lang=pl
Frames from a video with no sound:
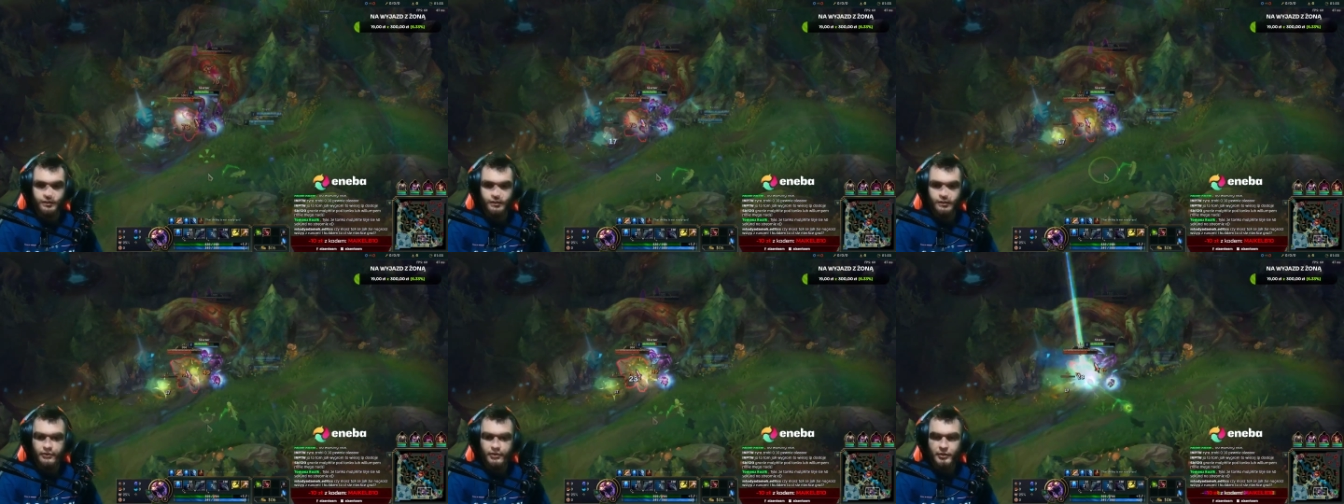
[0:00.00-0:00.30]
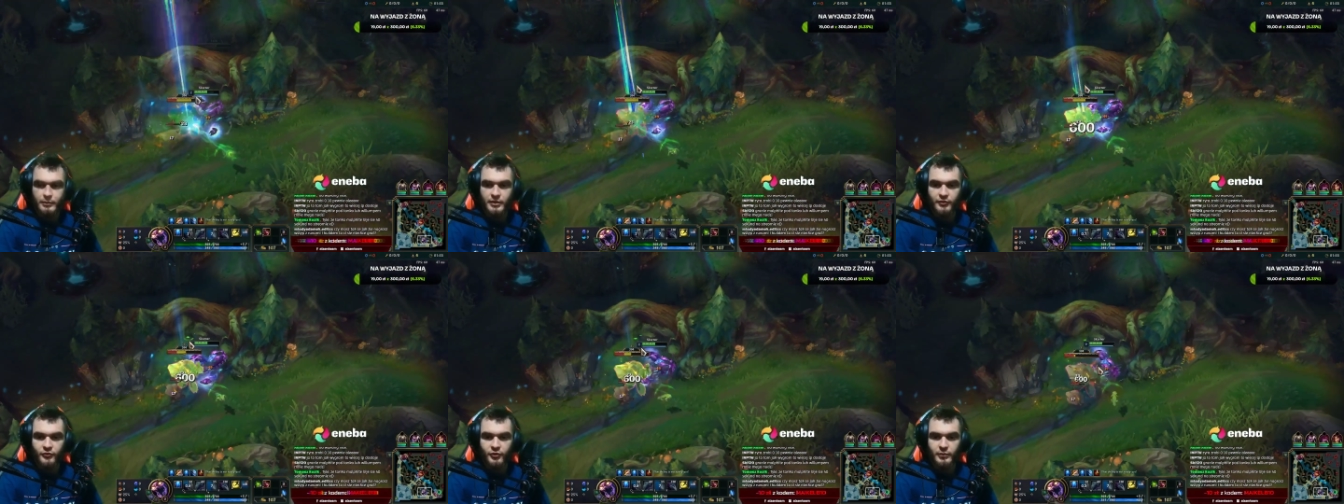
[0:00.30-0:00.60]

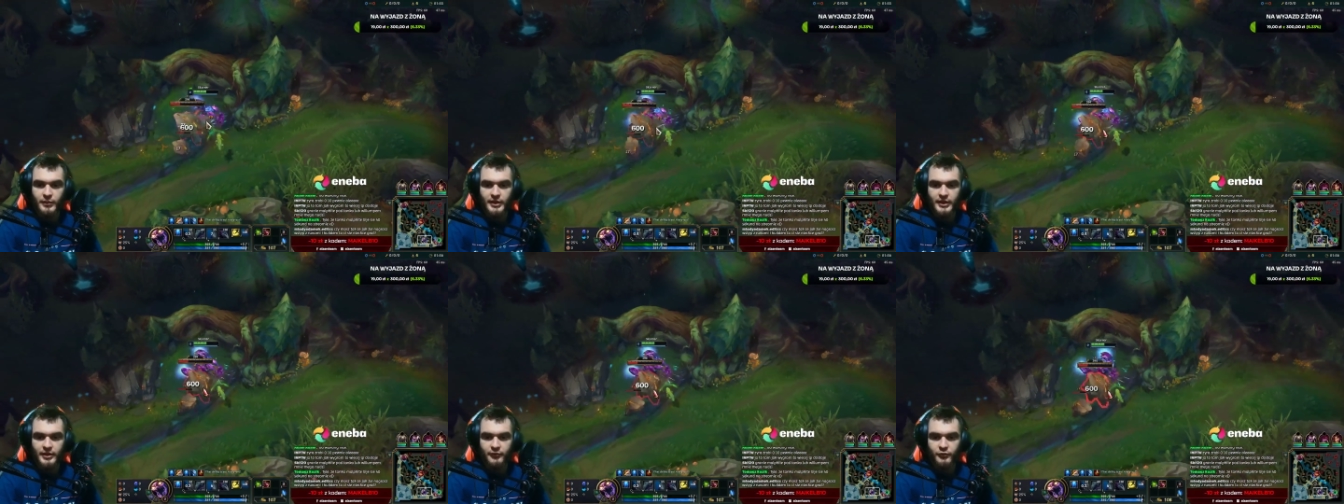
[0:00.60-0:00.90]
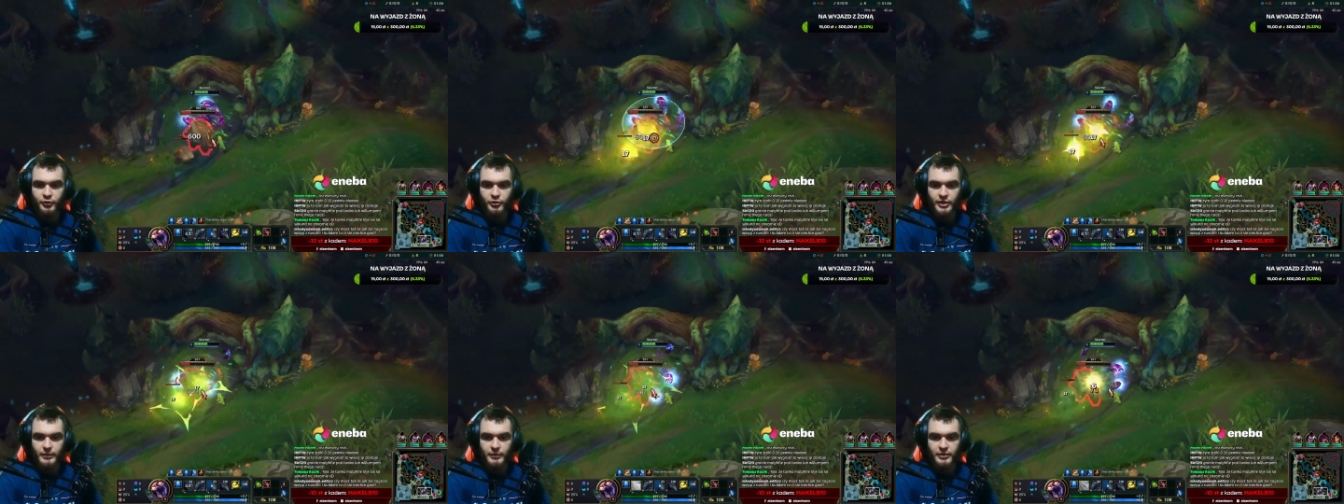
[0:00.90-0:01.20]
Sobie
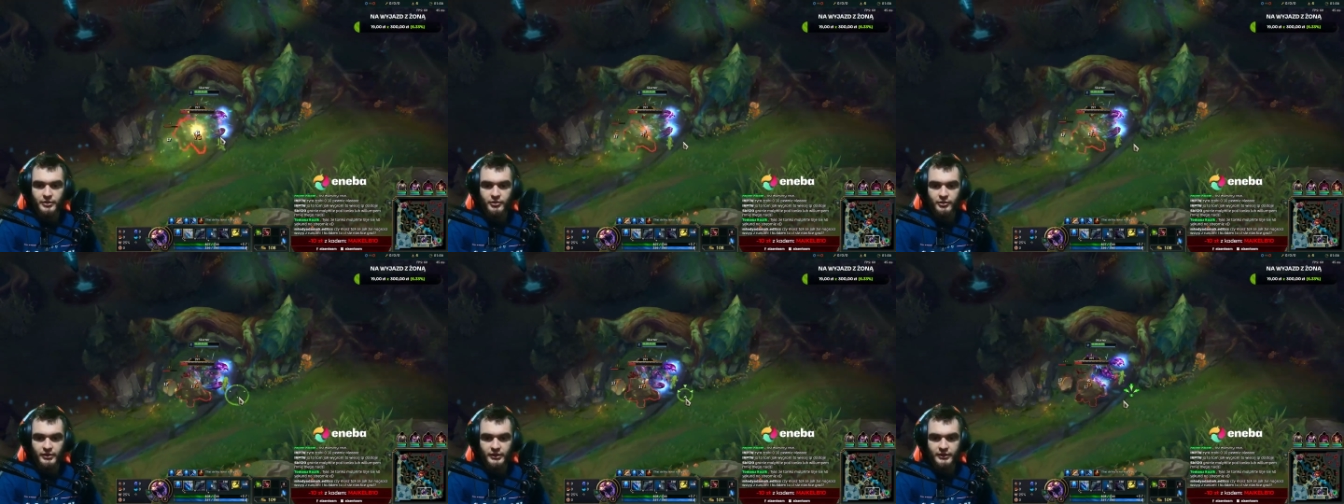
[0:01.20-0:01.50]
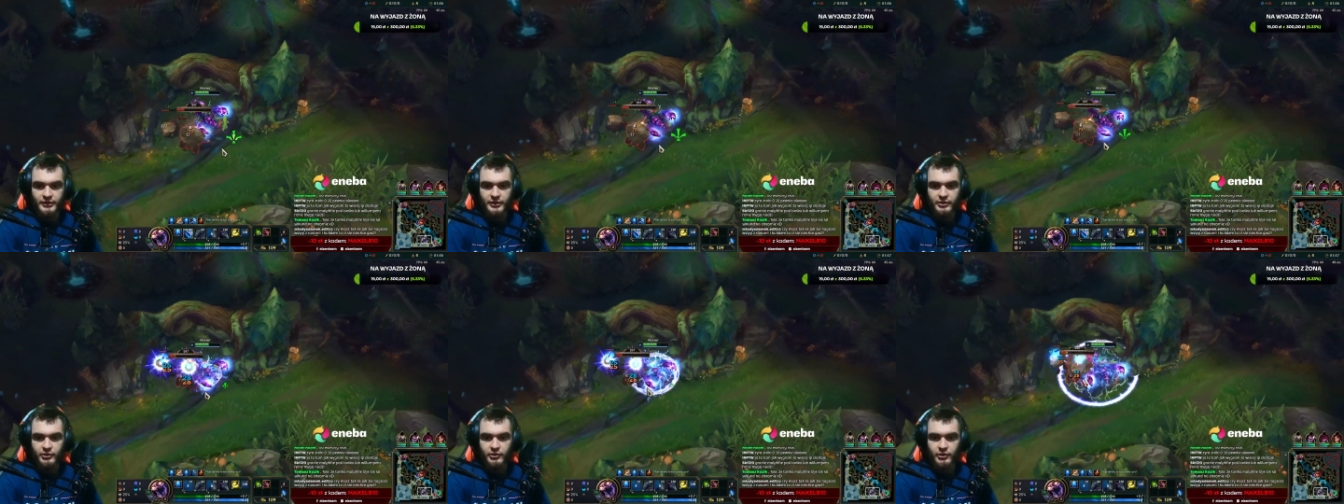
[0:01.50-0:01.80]
wymanewrujemy trochę
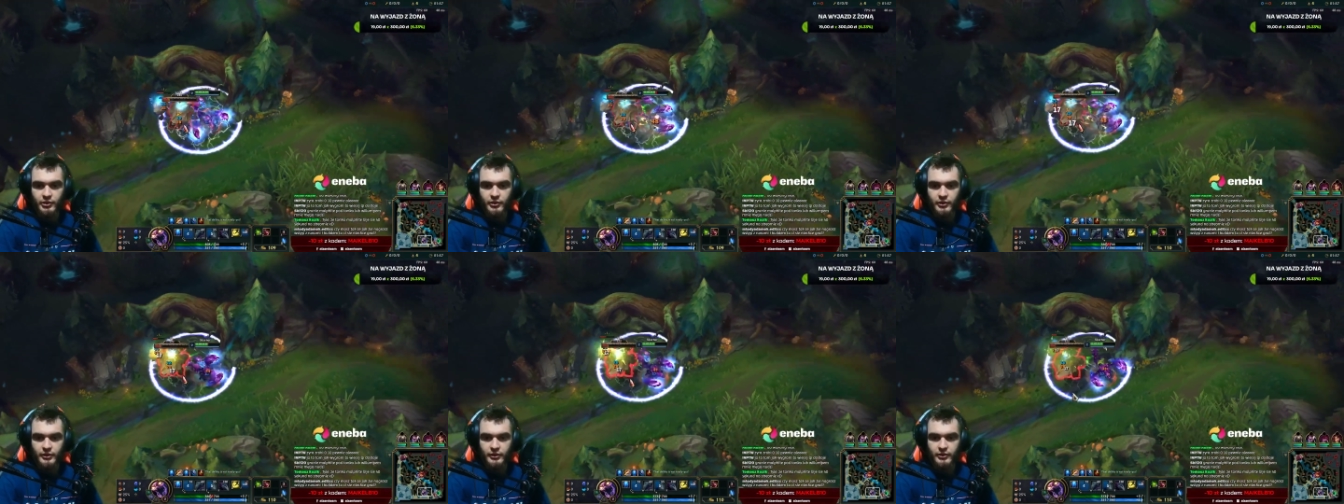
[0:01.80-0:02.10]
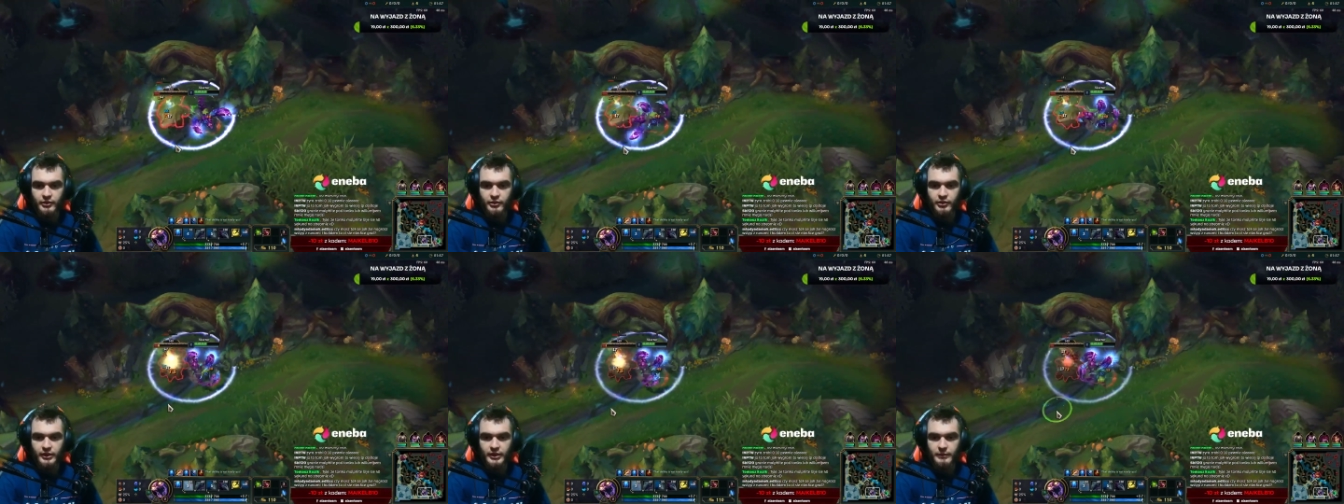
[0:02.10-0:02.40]
tego
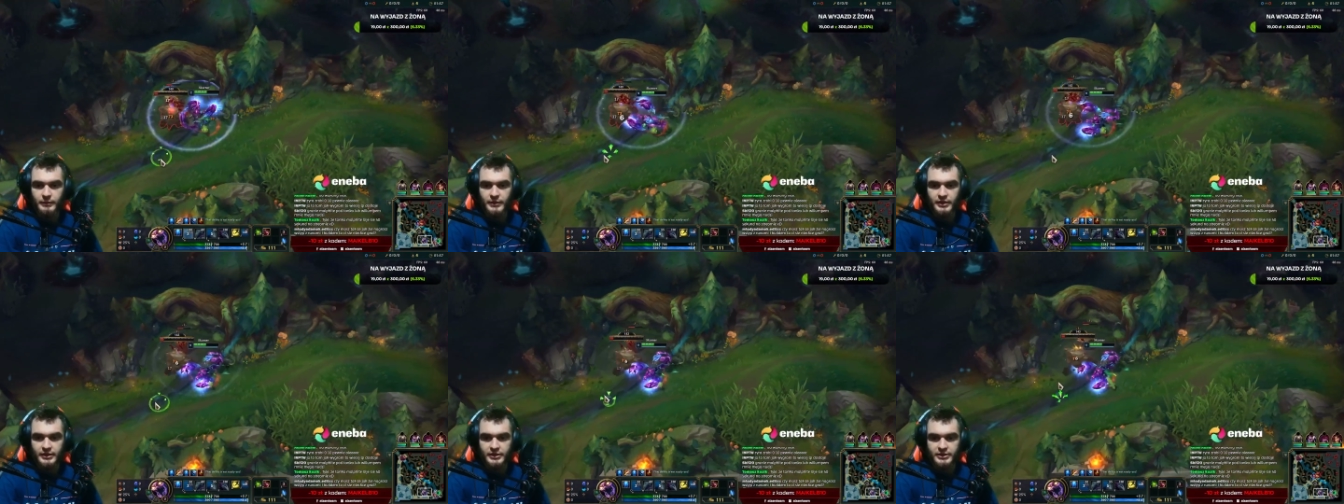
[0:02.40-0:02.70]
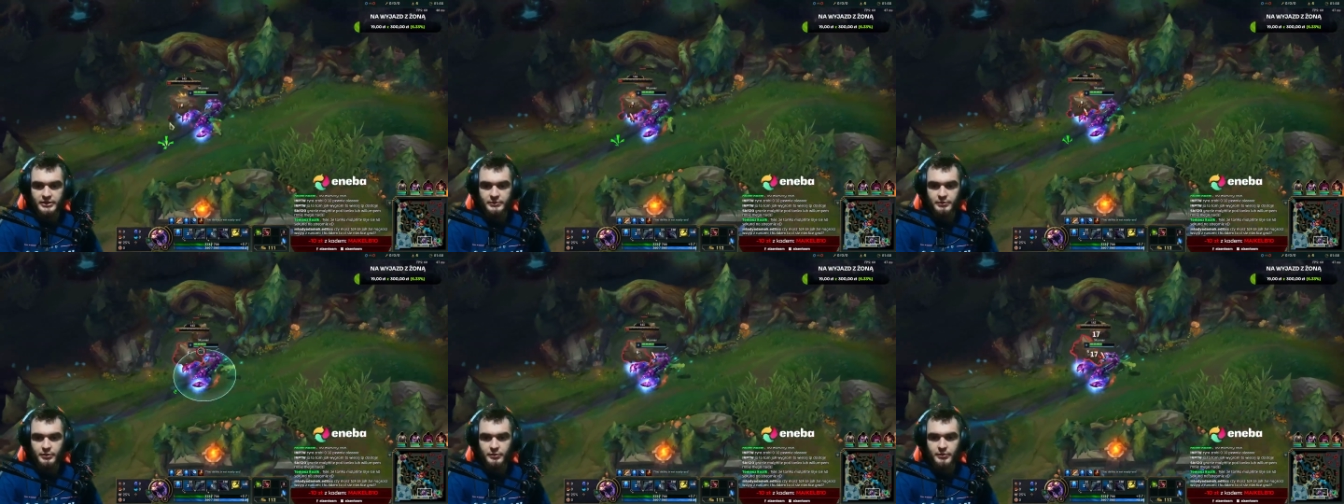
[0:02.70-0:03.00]
golemika,
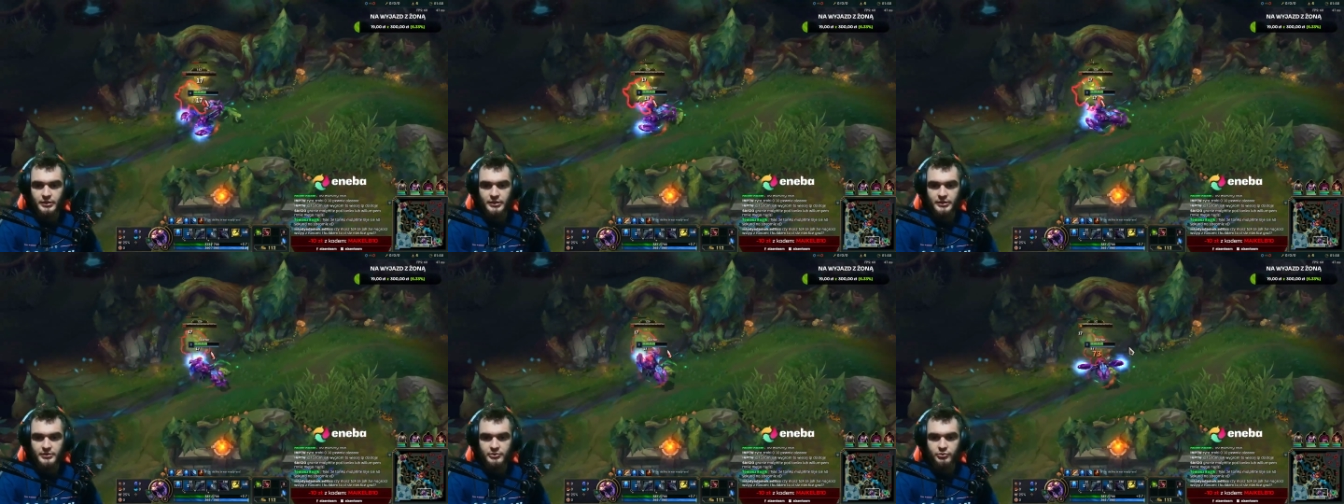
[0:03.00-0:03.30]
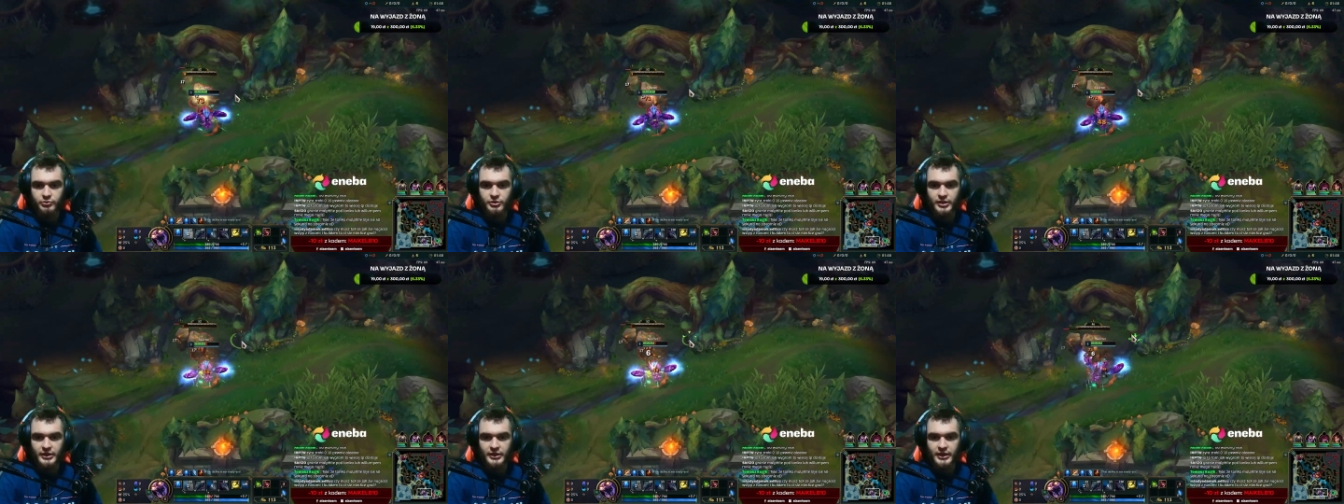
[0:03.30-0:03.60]
żeby mi nic
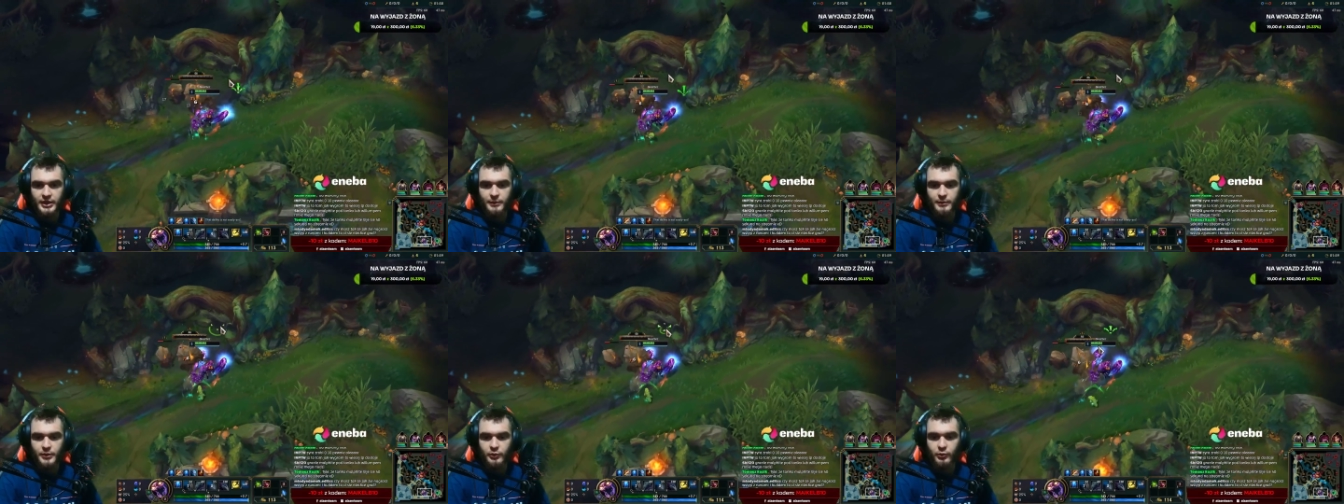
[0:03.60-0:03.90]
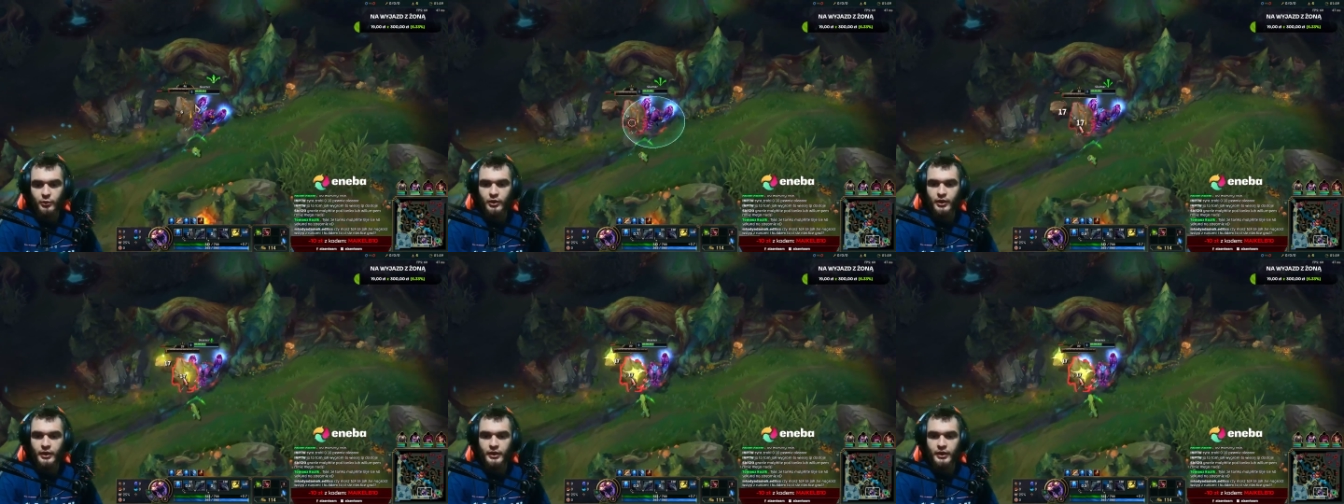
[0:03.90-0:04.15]
tutaj nie bił.